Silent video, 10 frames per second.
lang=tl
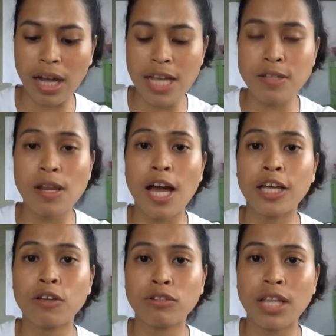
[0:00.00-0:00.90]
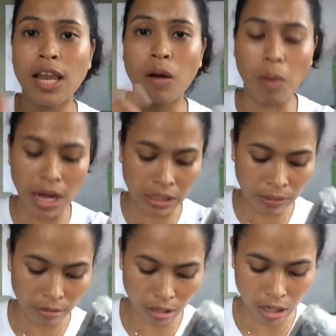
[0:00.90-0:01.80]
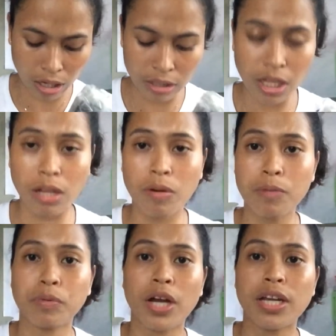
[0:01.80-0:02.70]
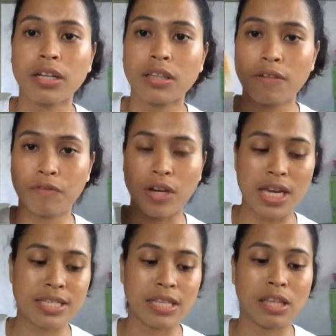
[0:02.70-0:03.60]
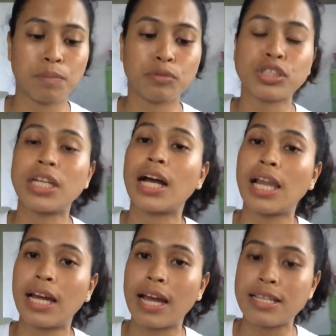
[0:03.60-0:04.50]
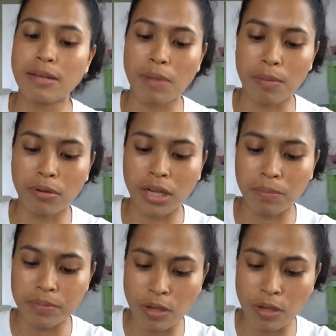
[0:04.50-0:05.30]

Kaso lang, yung dalawang, uh, dalawang product na free is hindi po siya nakalagay sa bubble wrap.